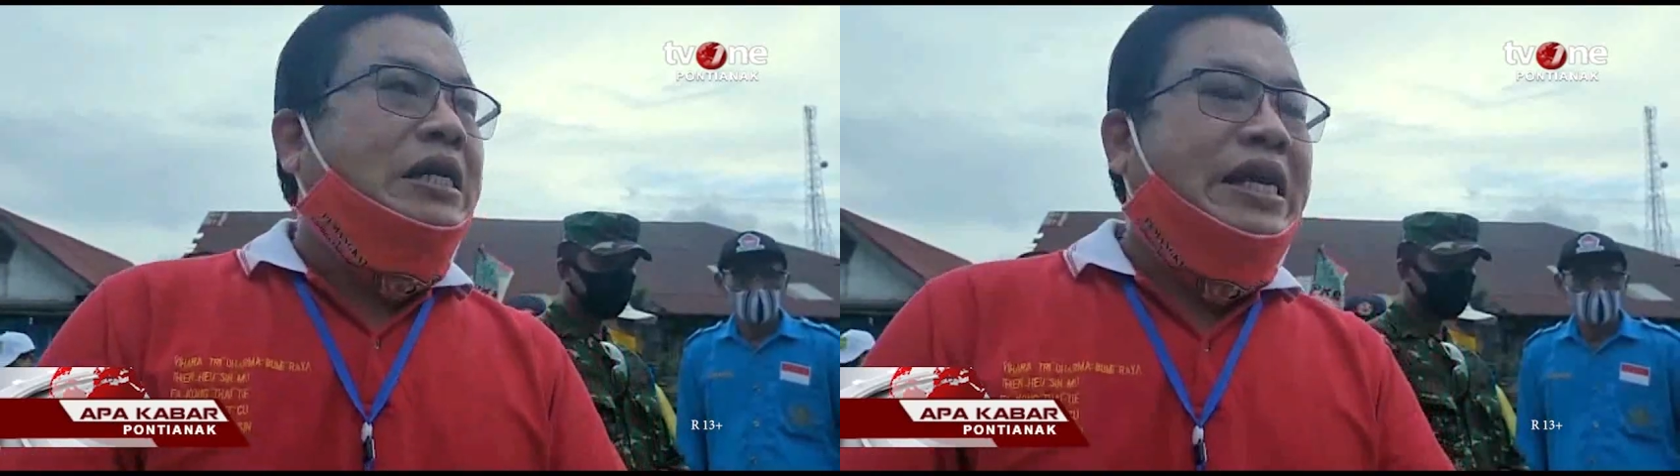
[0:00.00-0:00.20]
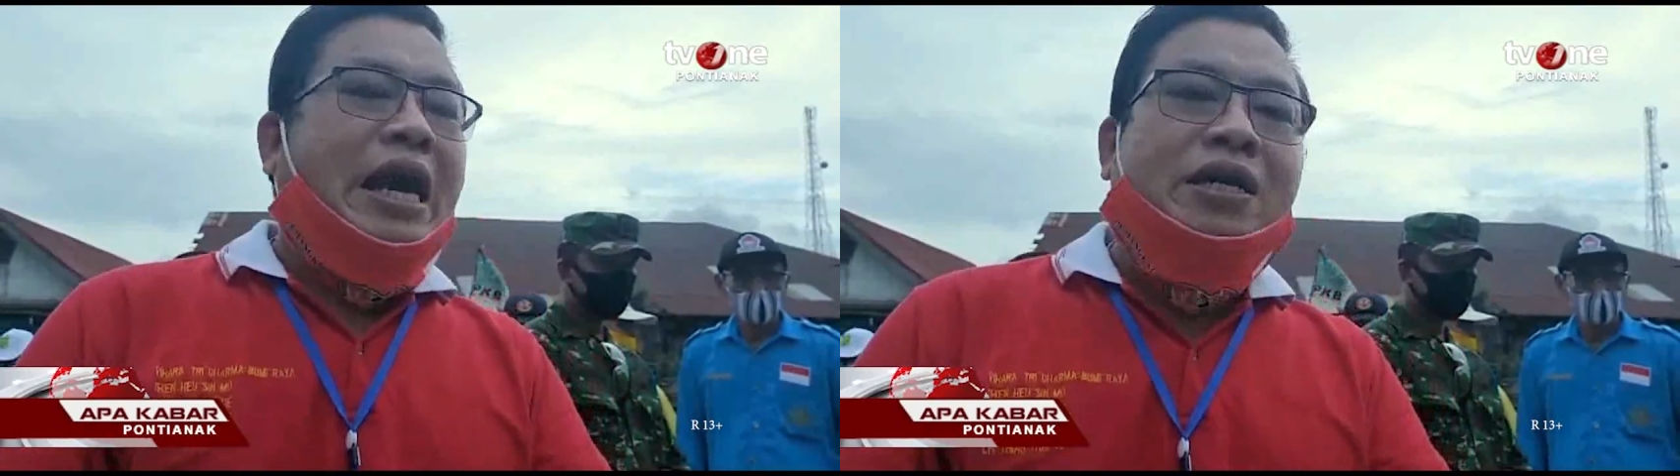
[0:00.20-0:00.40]

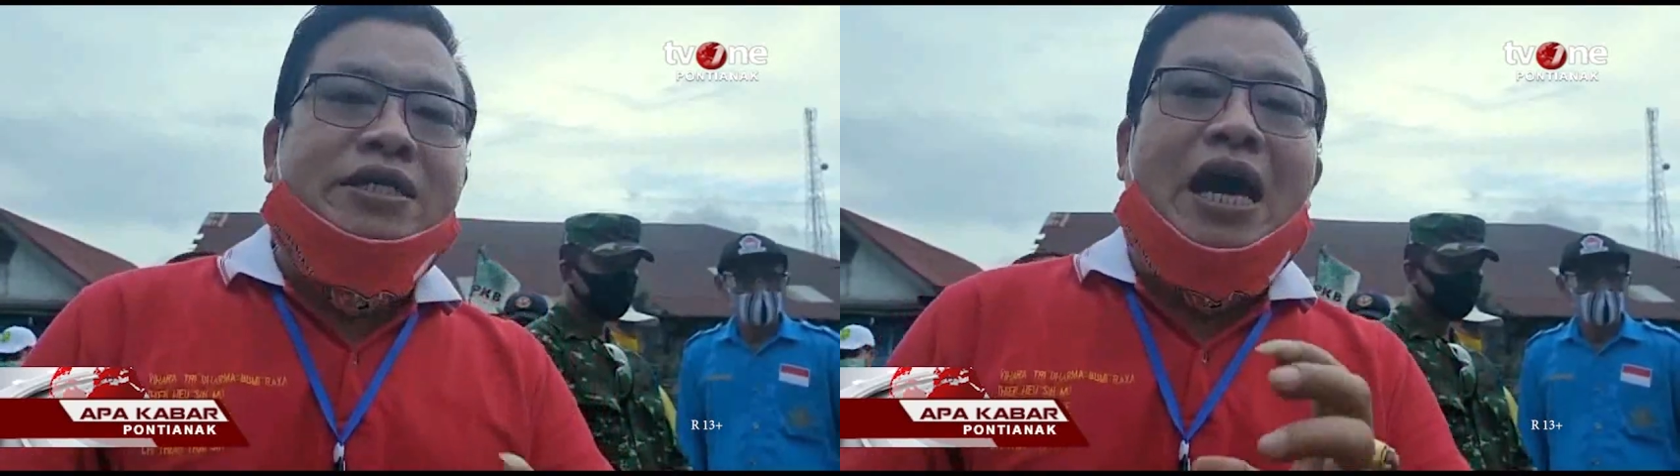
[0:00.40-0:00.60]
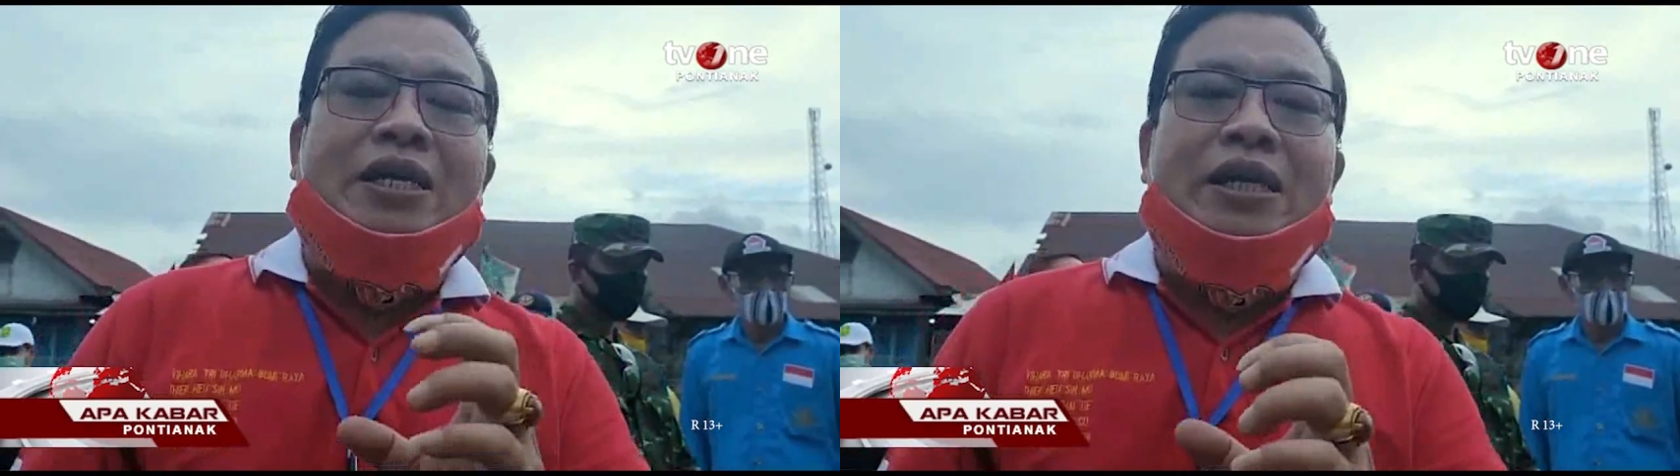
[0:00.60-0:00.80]
yang
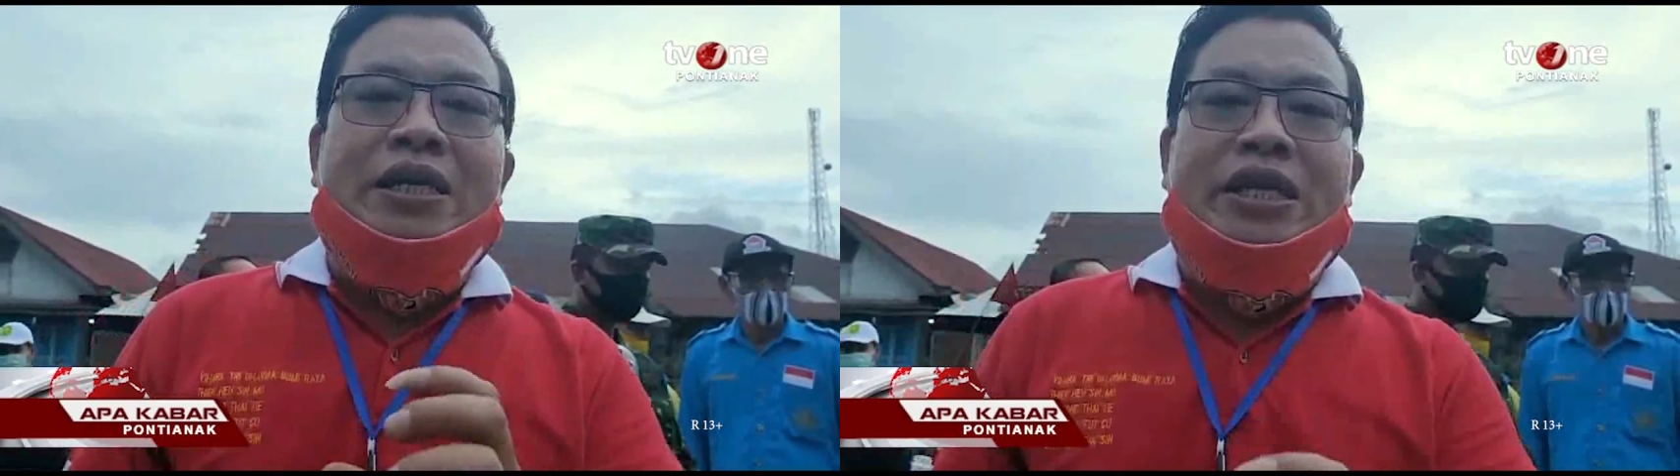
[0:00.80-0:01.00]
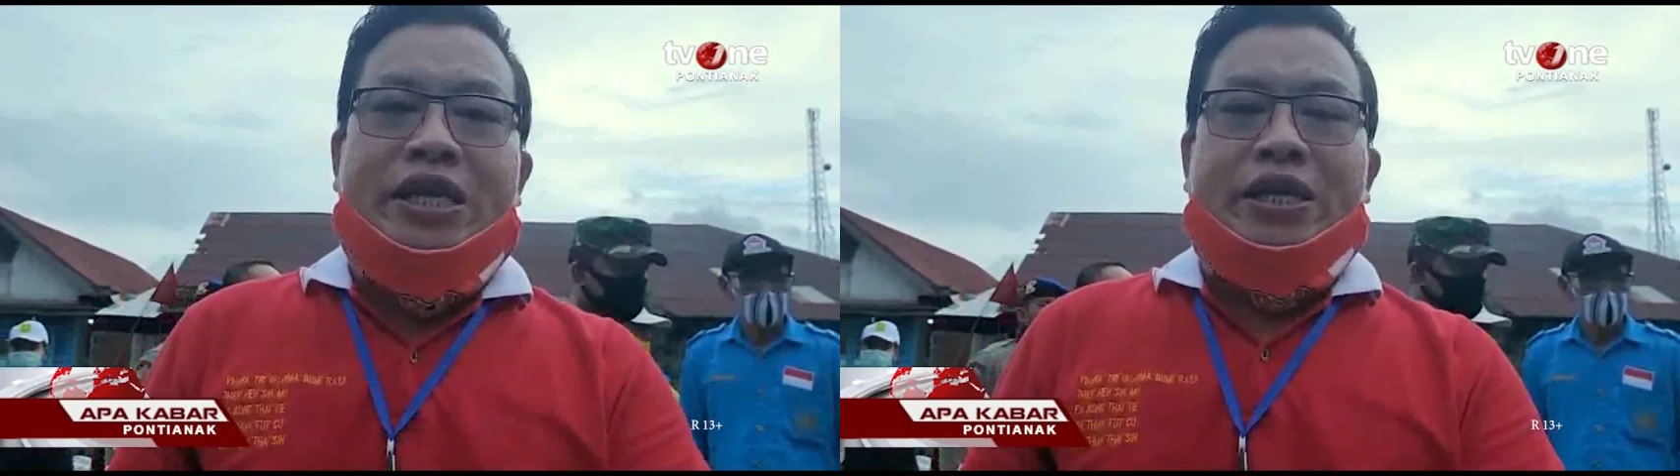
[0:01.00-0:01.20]
saat
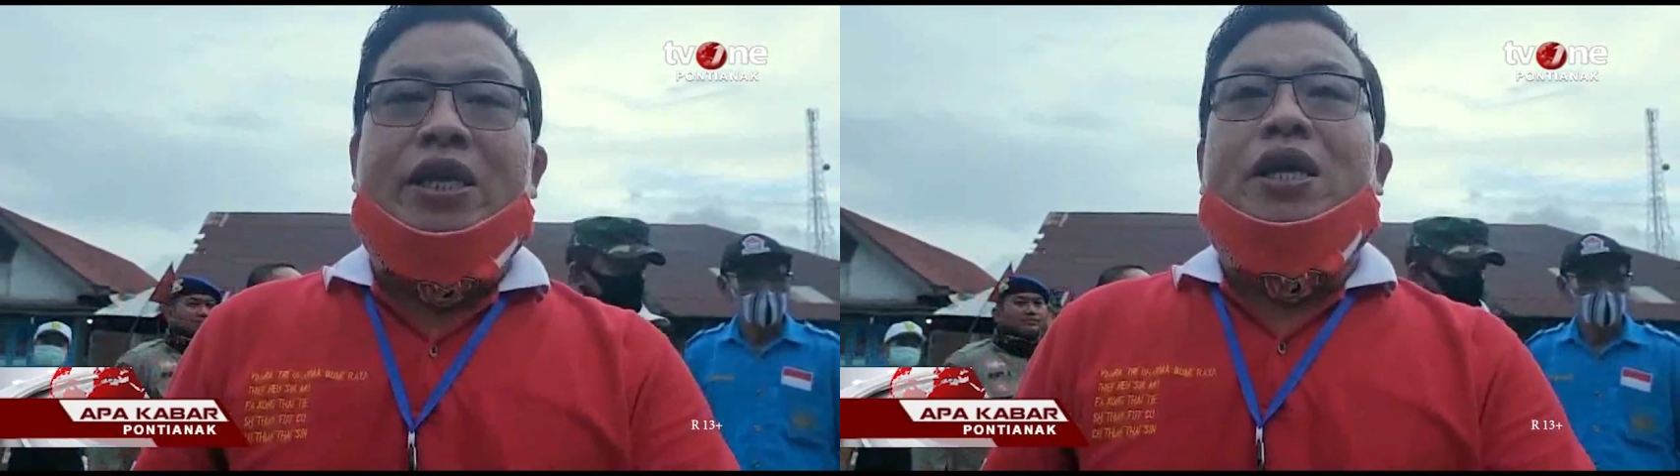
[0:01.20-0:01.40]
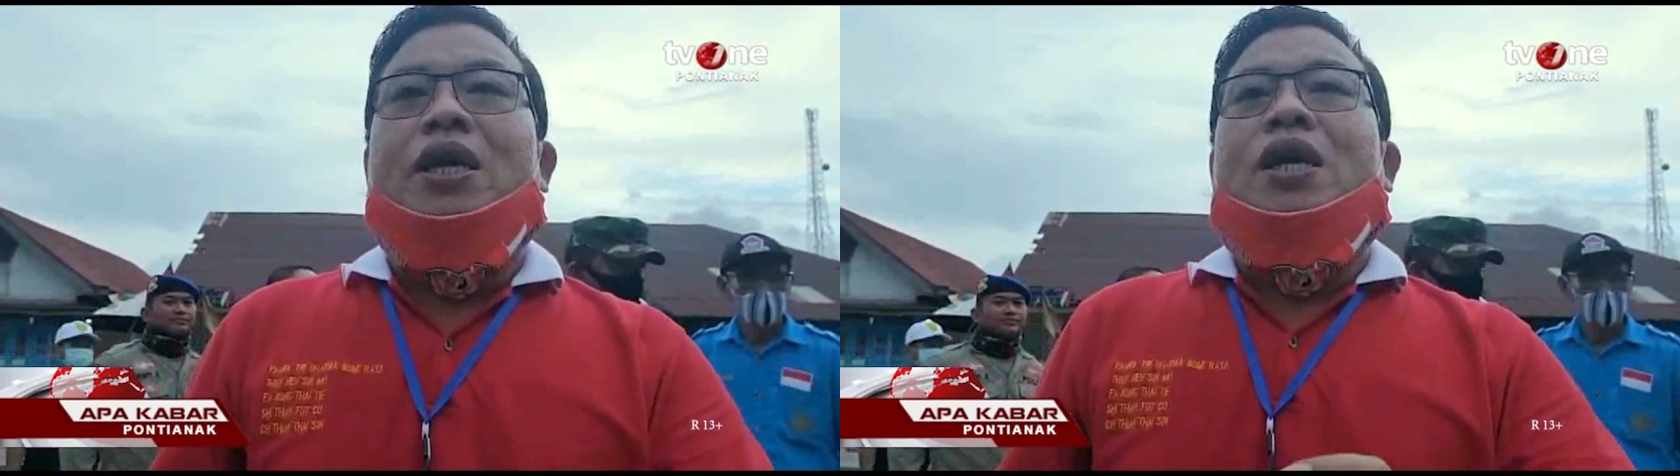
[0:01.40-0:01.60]
ini